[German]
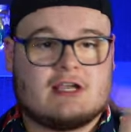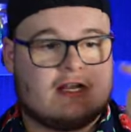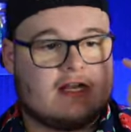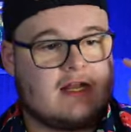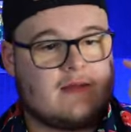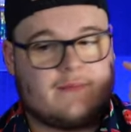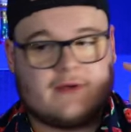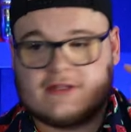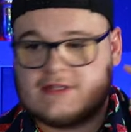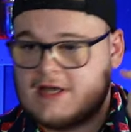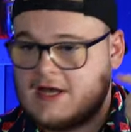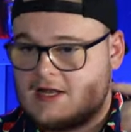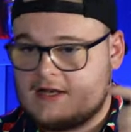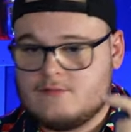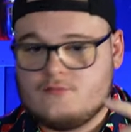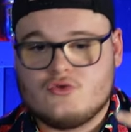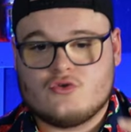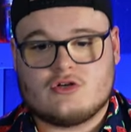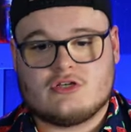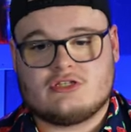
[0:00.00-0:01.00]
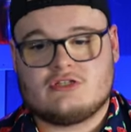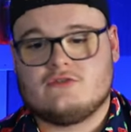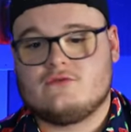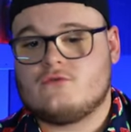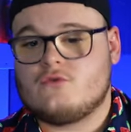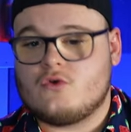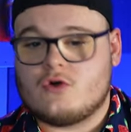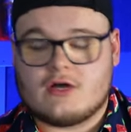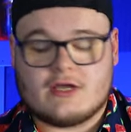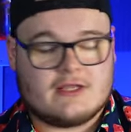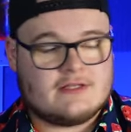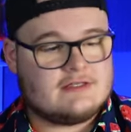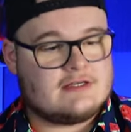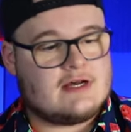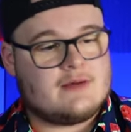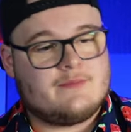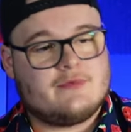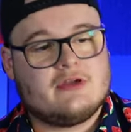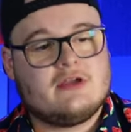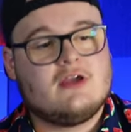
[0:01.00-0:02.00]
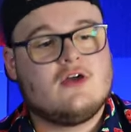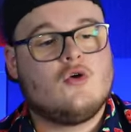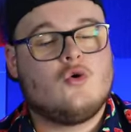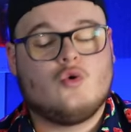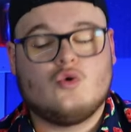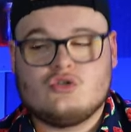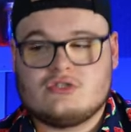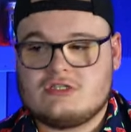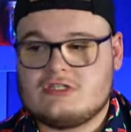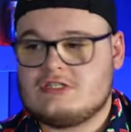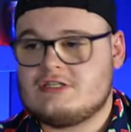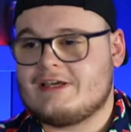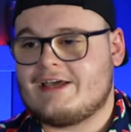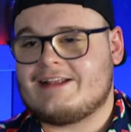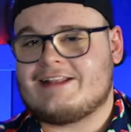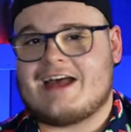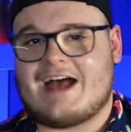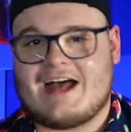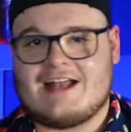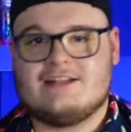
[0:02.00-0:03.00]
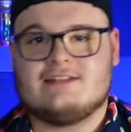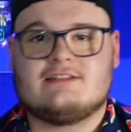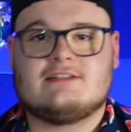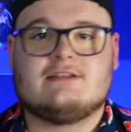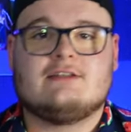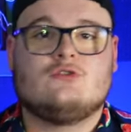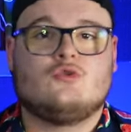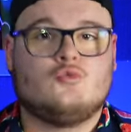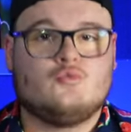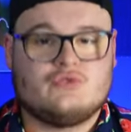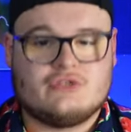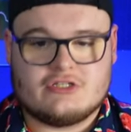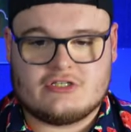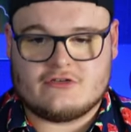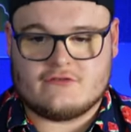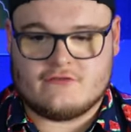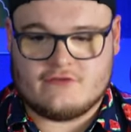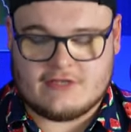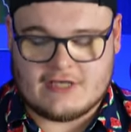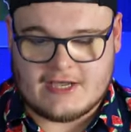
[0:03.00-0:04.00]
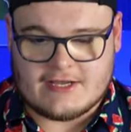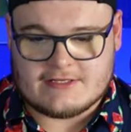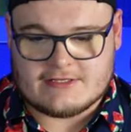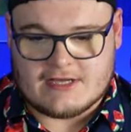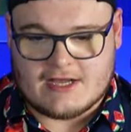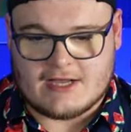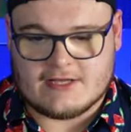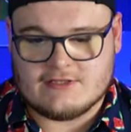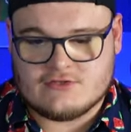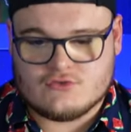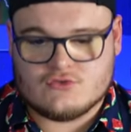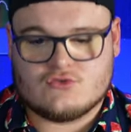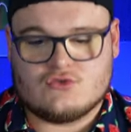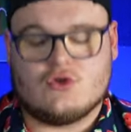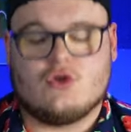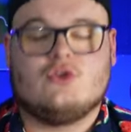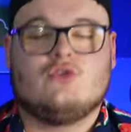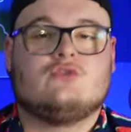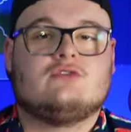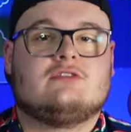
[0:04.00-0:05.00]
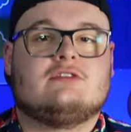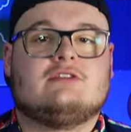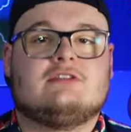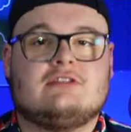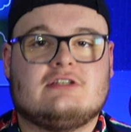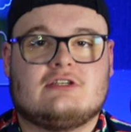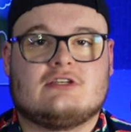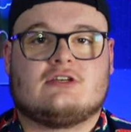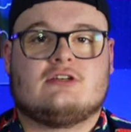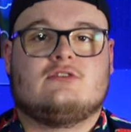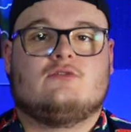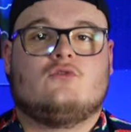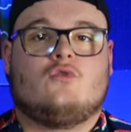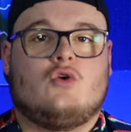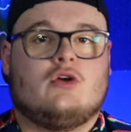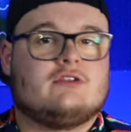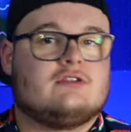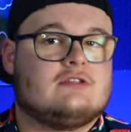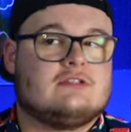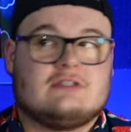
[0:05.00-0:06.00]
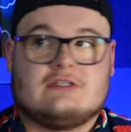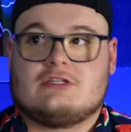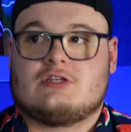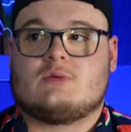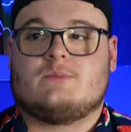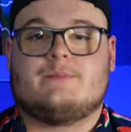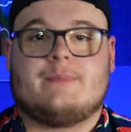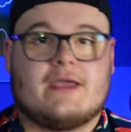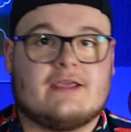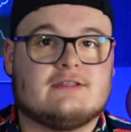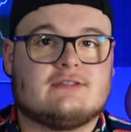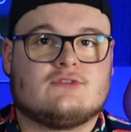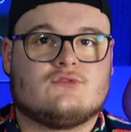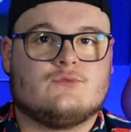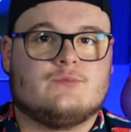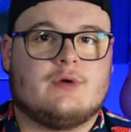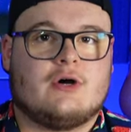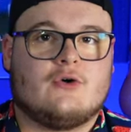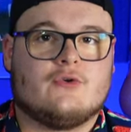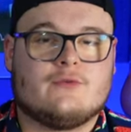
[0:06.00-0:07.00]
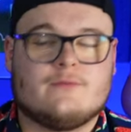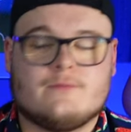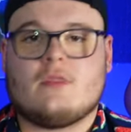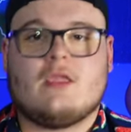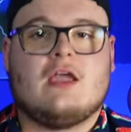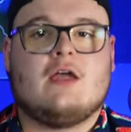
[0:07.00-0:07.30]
Er klappert alle möglichen Vorräte ab, holt sich direkt alles hin, um sich direkt einzuzäunen und einen sicheren Ort, eine sichere Base zu bauen.